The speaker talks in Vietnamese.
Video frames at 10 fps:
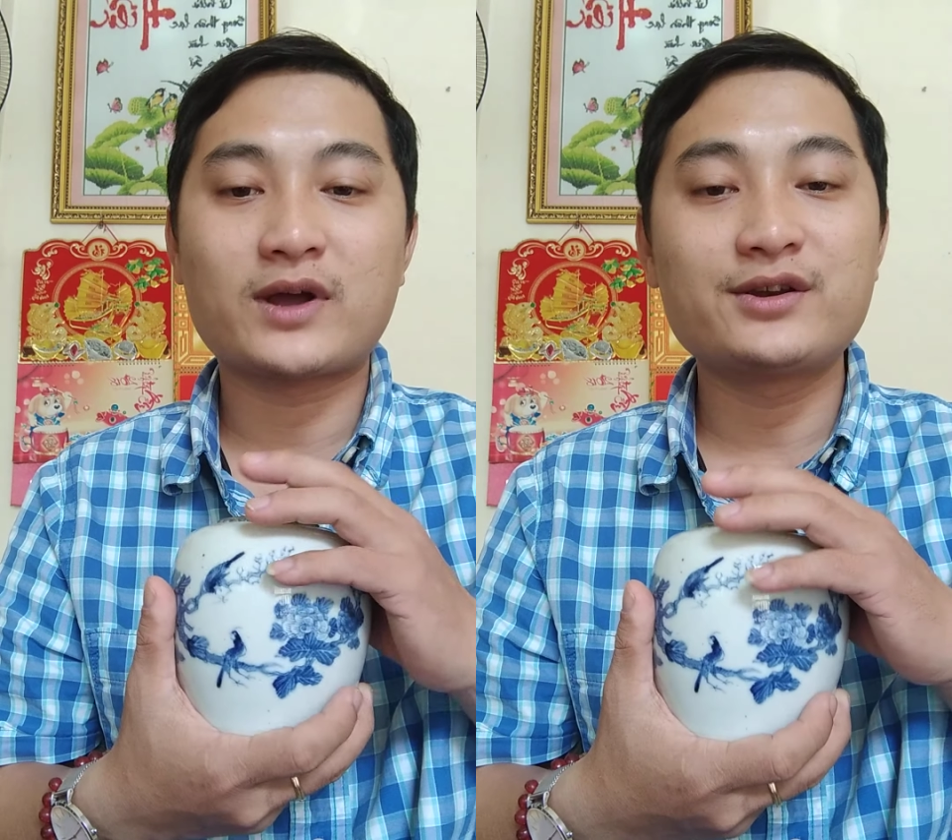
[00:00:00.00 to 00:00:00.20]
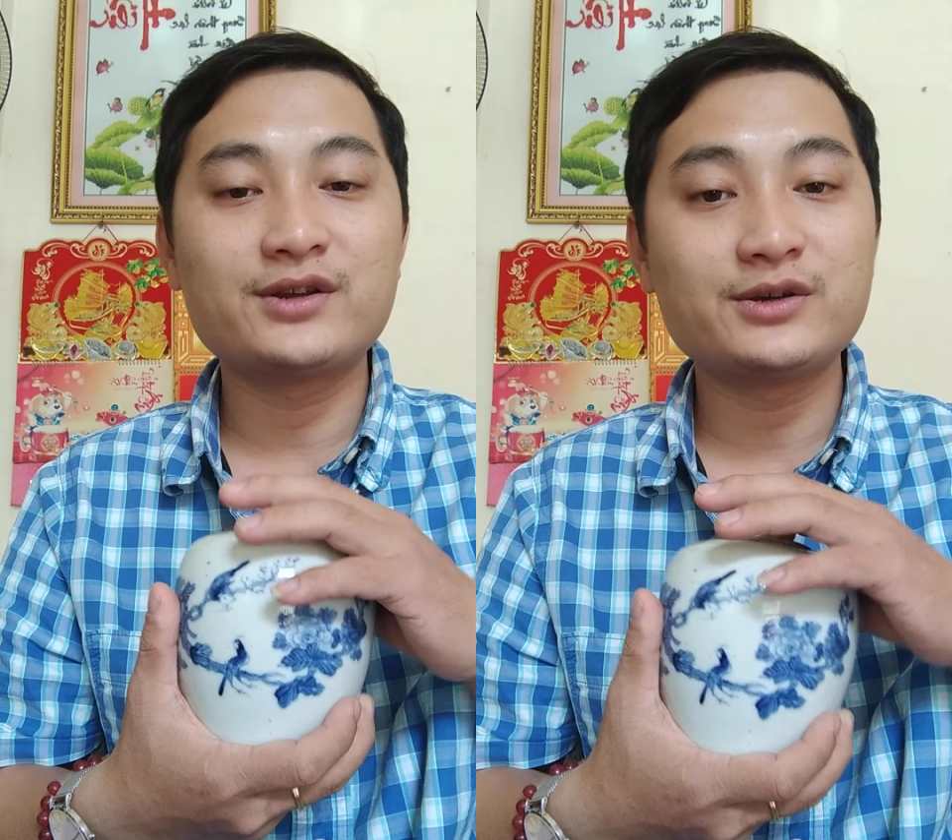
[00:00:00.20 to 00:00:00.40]

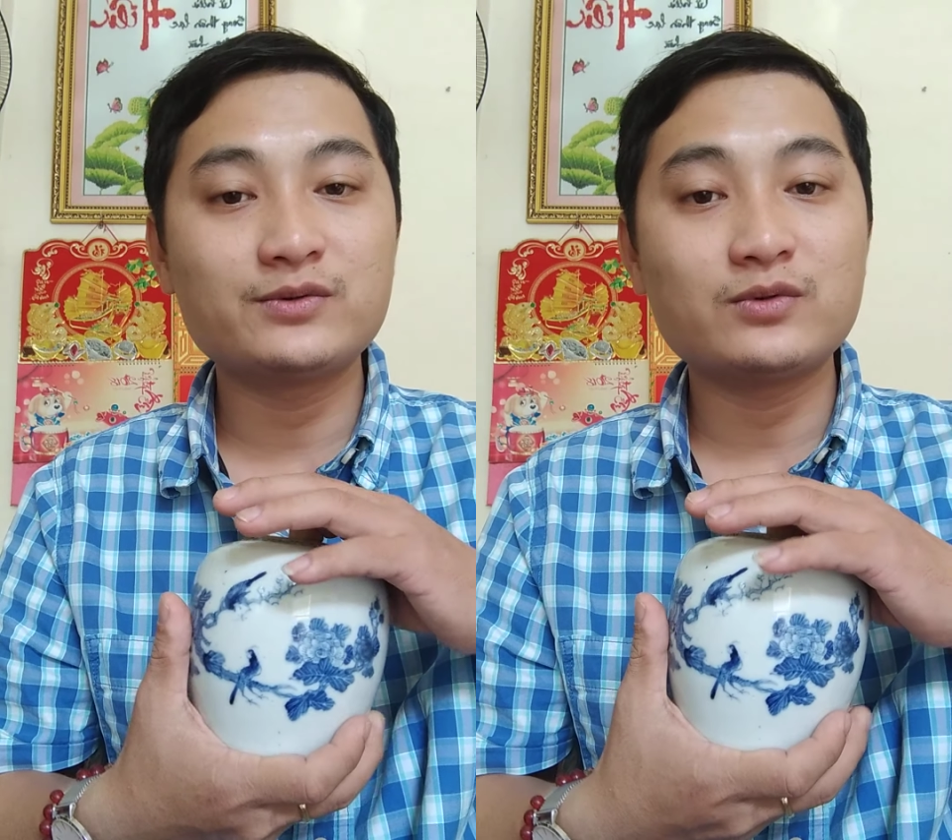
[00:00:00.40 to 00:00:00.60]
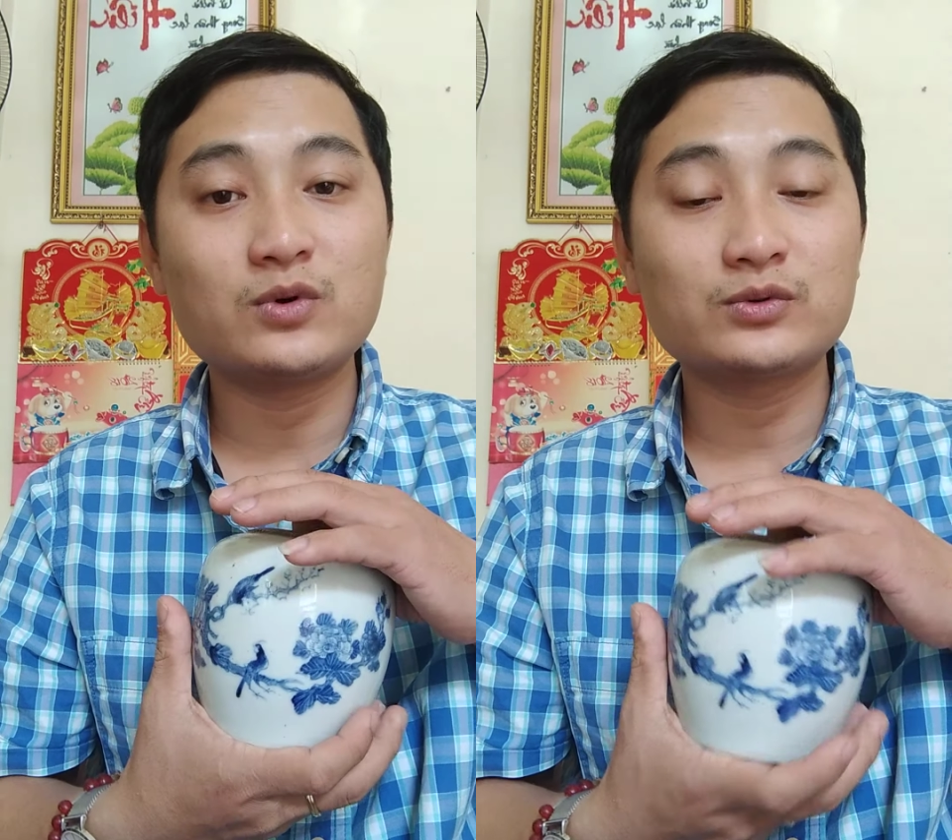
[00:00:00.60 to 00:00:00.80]
cái điếu
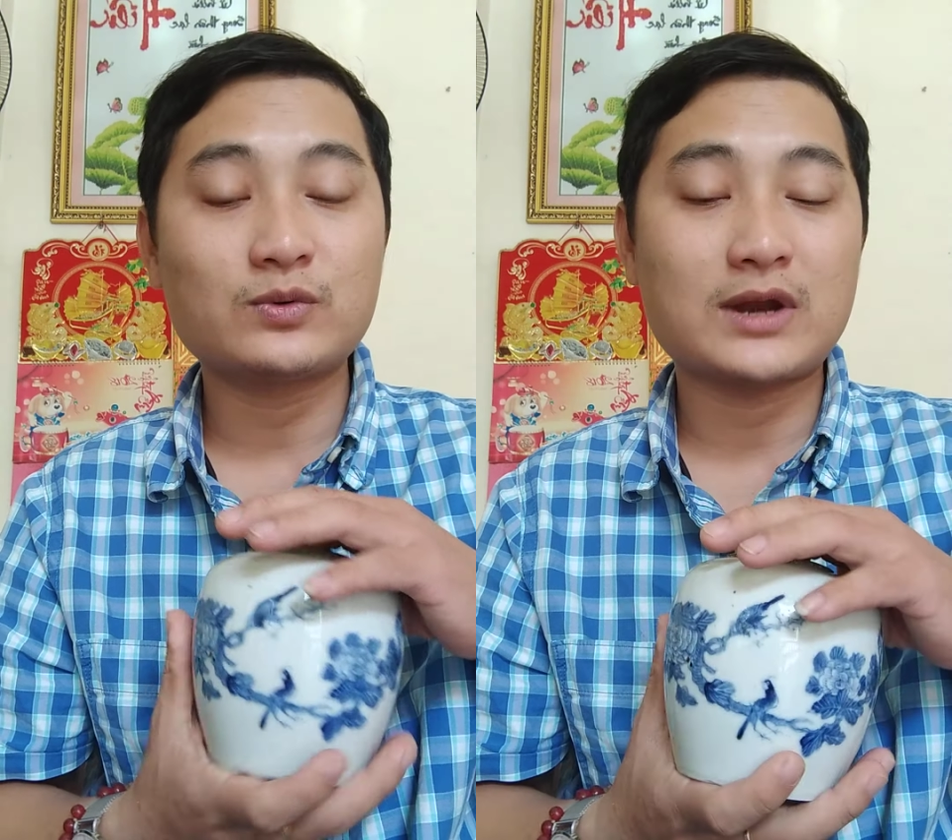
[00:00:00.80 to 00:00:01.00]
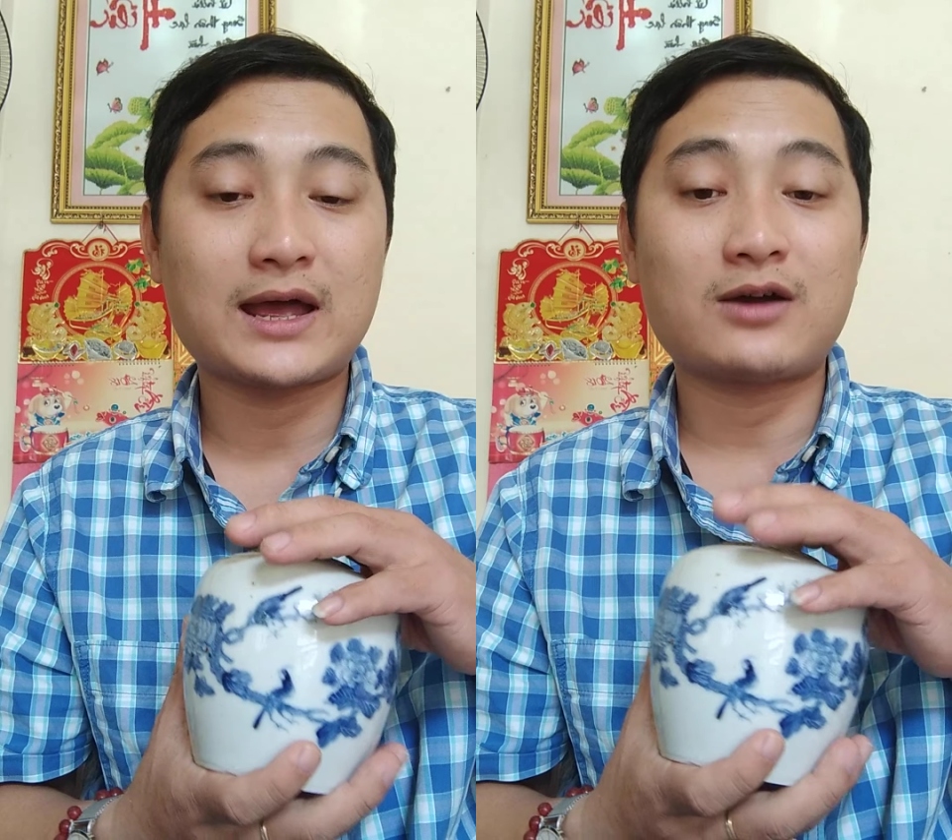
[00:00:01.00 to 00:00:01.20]
uống
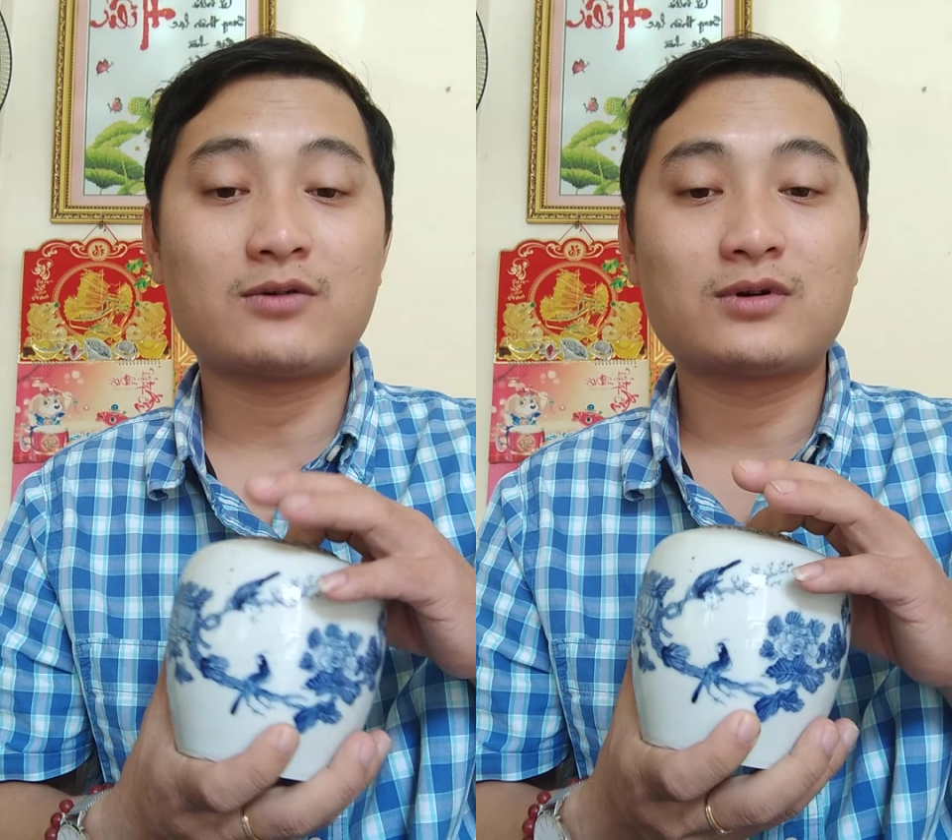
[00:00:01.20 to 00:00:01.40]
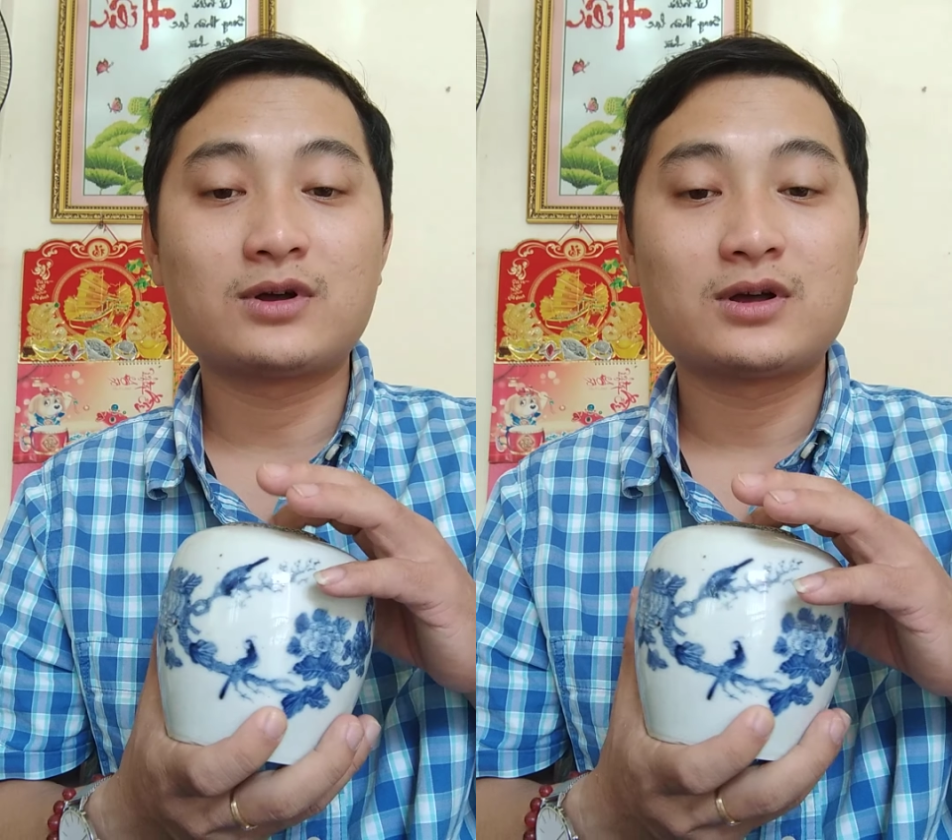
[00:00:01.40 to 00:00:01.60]
thuốc lào